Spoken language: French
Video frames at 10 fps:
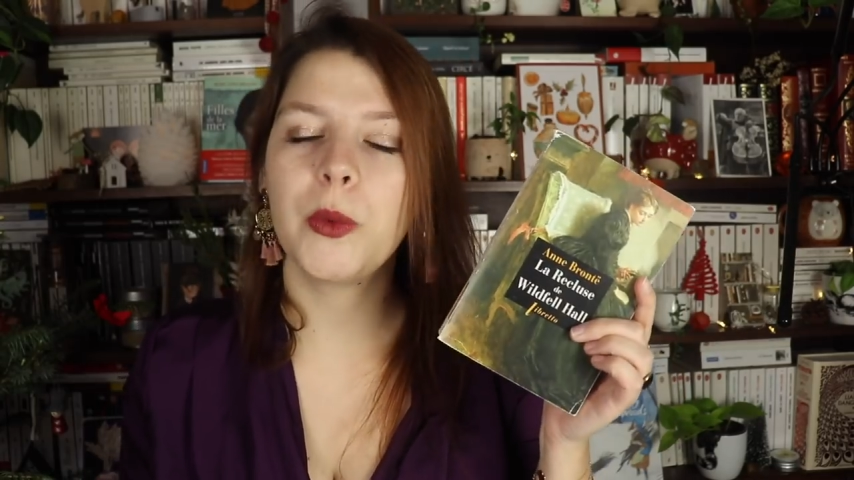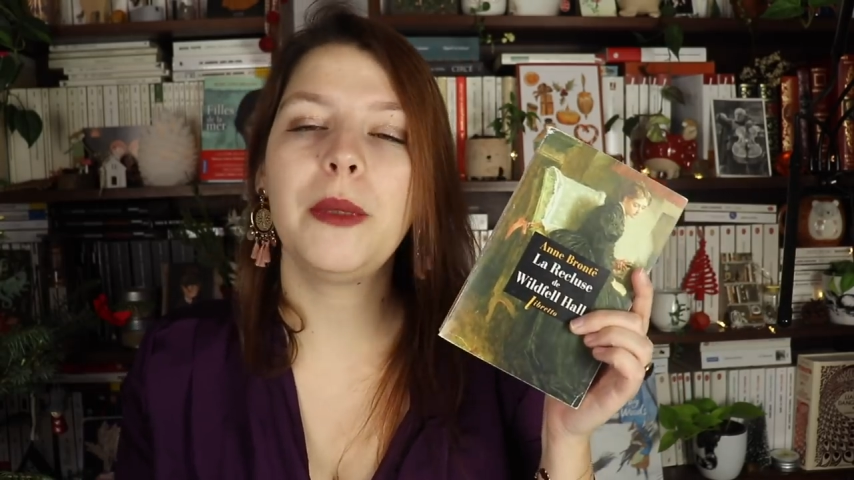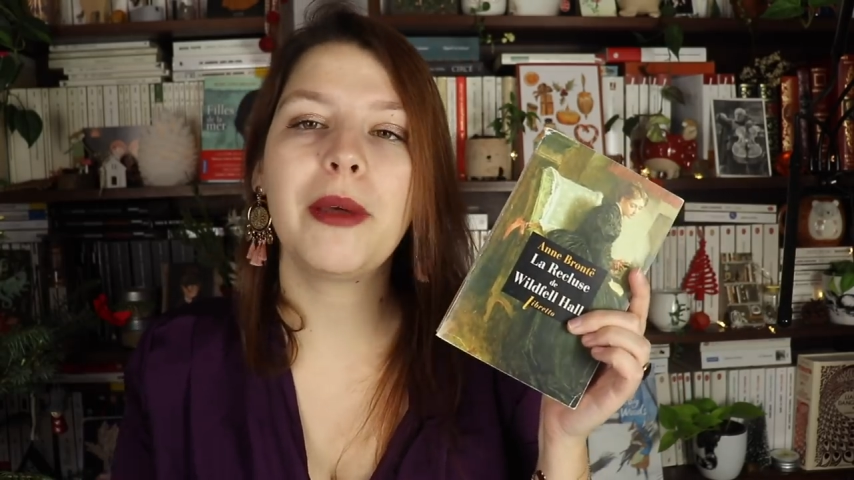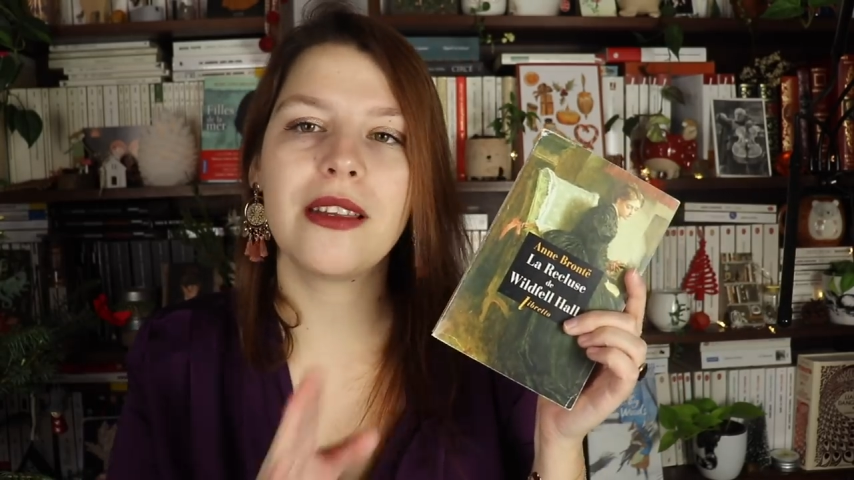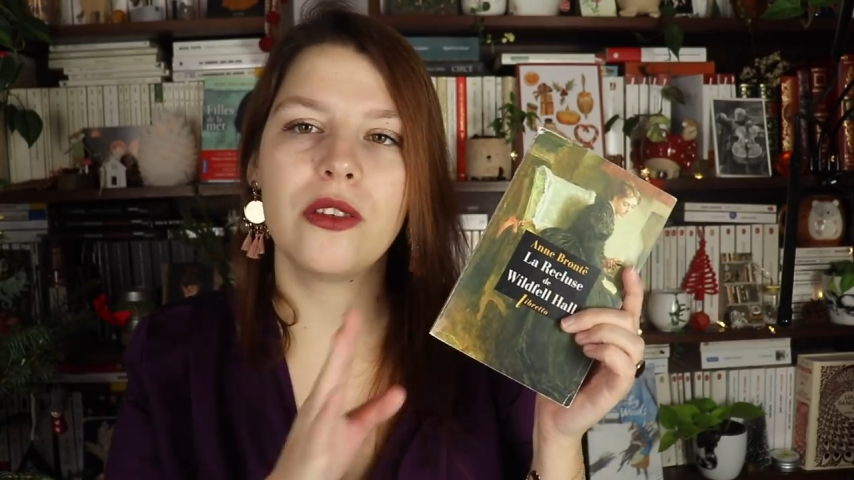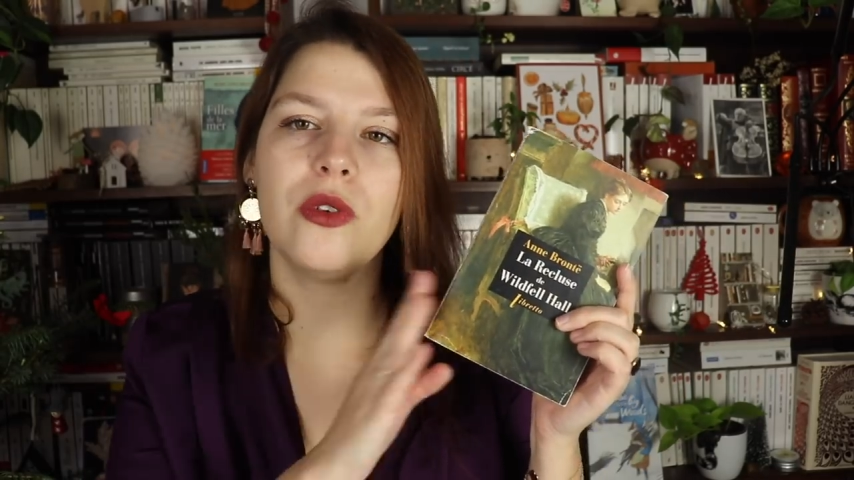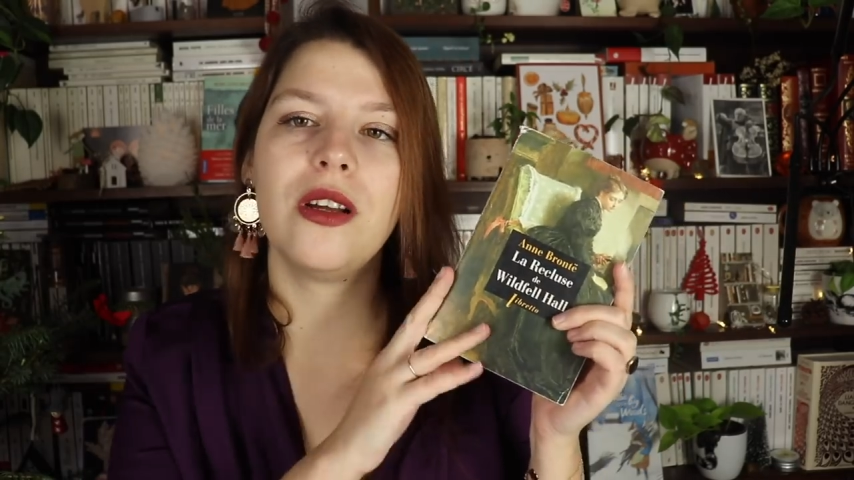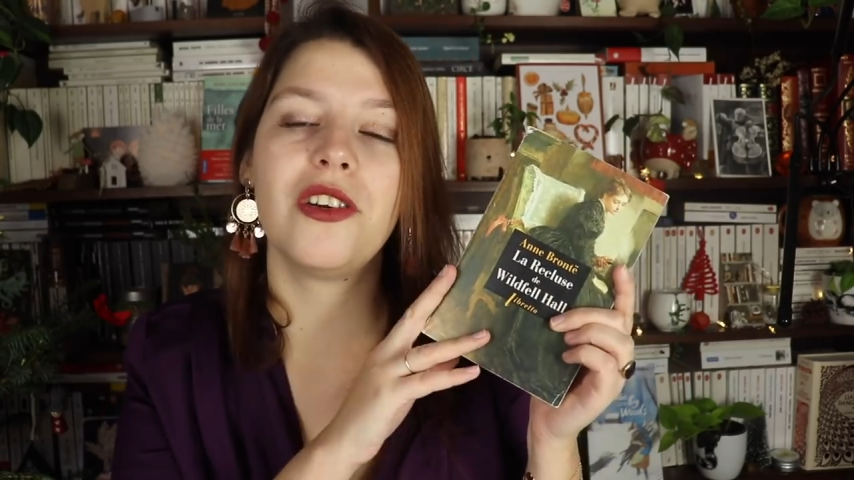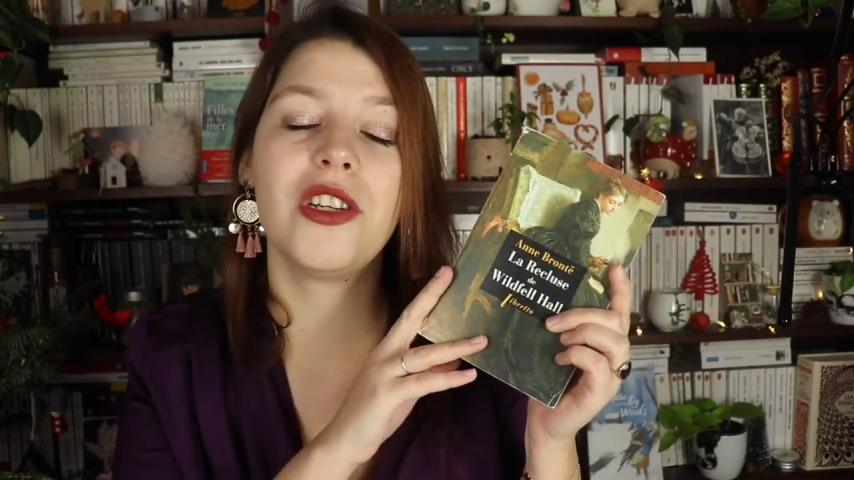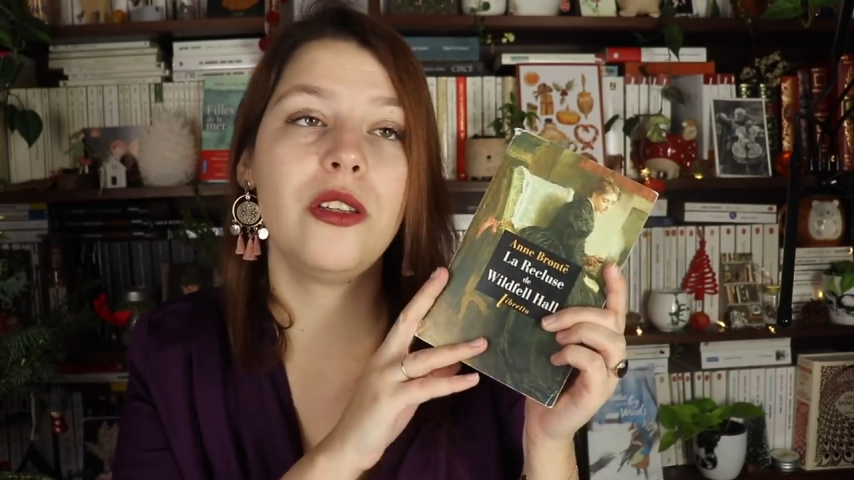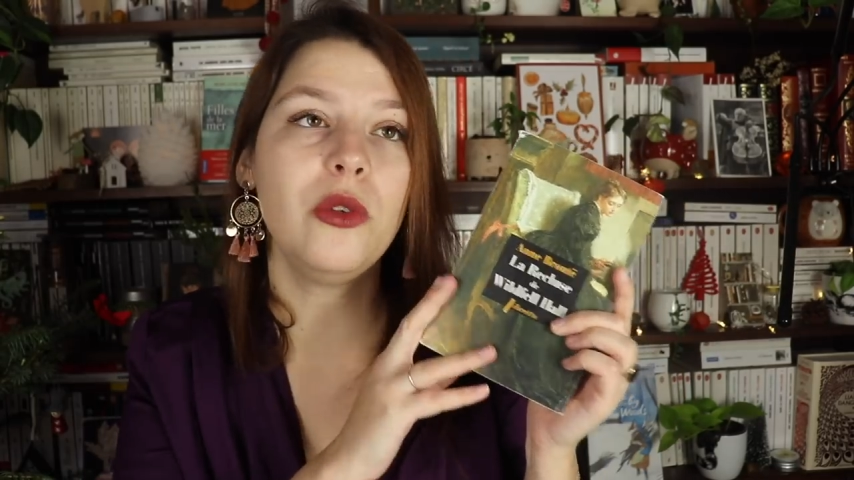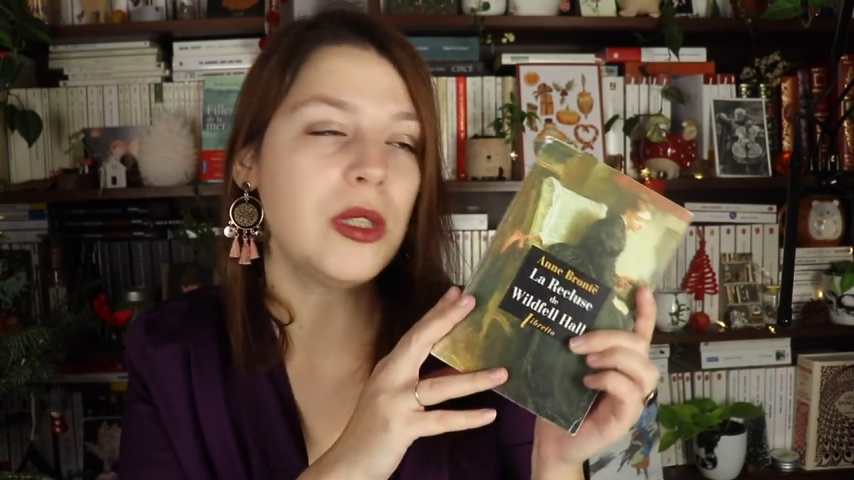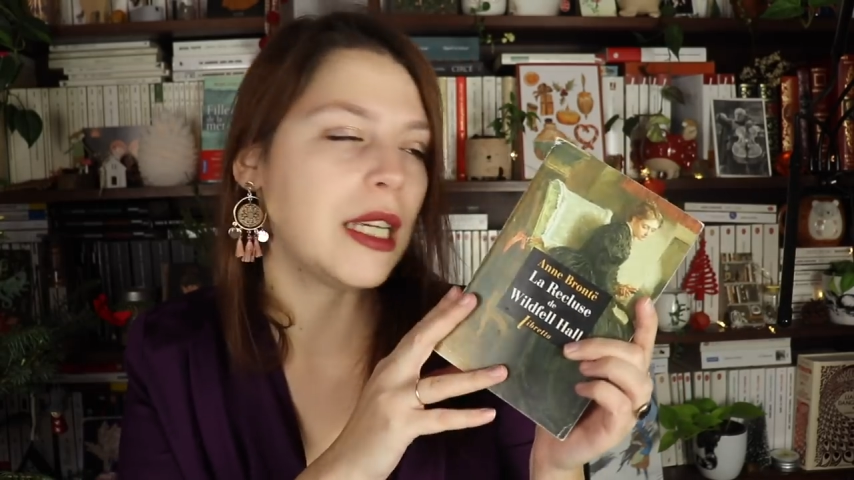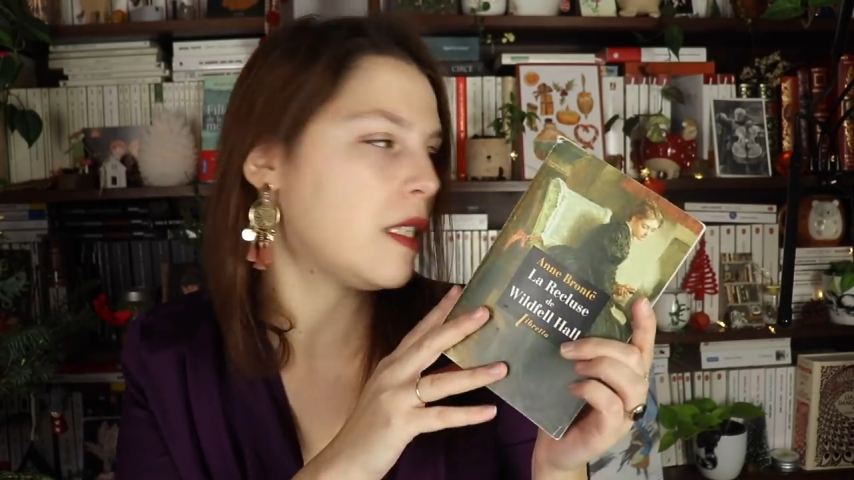Libretto. Alors j'ai une autre